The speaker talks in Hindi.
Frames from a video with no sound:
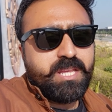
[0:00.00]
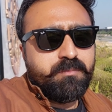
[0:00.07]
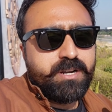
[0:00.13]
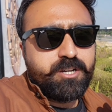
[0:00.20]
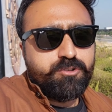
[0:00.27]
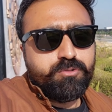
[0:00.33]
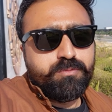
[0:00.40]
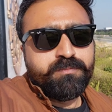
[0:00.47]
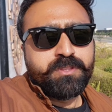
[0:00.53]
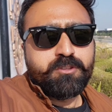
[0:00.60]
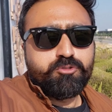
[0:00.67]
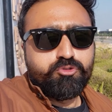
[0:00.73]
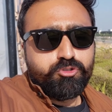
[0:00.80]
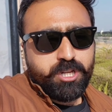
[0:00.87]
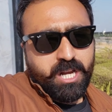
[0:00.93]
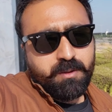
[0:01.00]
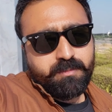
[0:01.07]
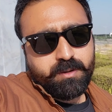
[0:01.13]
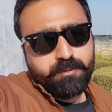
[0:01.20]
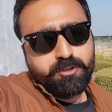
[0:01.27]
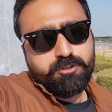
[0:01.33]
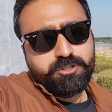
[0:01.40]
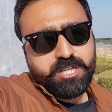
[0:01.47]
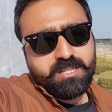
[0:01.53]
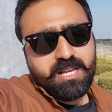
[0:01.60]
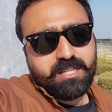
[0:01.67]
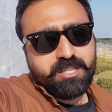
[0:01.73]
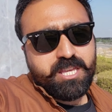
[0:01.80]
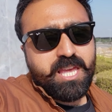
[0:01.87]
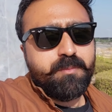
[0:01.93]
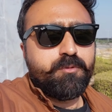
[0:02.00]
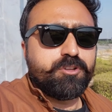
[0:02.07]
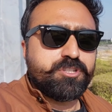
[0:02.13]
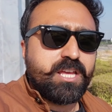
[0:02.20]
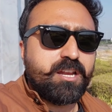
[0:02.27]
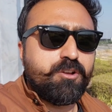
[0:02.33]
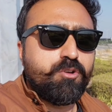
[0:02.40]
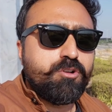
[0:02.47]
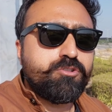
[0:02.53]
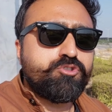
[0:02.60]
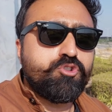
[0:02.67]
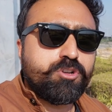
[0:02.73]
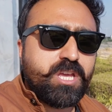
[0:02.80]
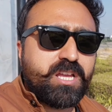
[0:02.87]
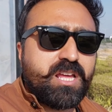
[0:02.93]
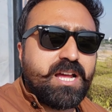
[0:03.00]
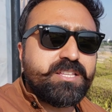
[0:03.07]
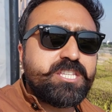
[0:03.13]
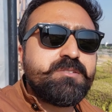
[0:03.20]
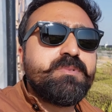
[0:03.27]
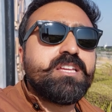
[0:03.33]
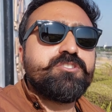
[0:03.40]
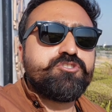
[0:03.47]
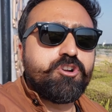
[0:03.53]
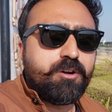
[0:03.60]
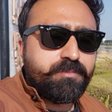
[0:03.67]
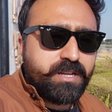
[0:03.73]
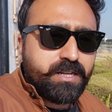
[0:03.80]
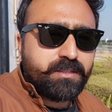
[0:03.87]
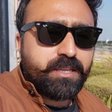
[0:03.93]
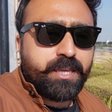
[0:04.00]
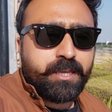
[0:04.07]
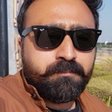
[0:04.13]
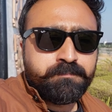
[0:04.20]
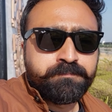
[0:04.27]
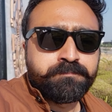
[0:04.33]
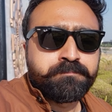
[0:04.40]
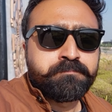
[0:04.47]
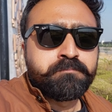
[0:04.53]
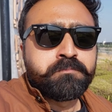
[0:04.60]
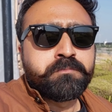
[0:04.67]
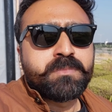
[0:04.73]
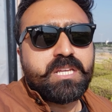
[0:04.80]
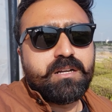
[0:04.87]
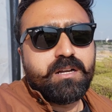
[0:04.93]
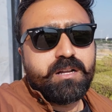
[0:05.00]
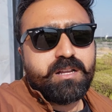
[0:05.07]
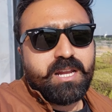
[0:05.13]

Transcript: नंबर टू दूसरे नंबर पर जो चीज़ आती है बहुत सारे लोग जो कि कराची में जॉब करते हैं आ,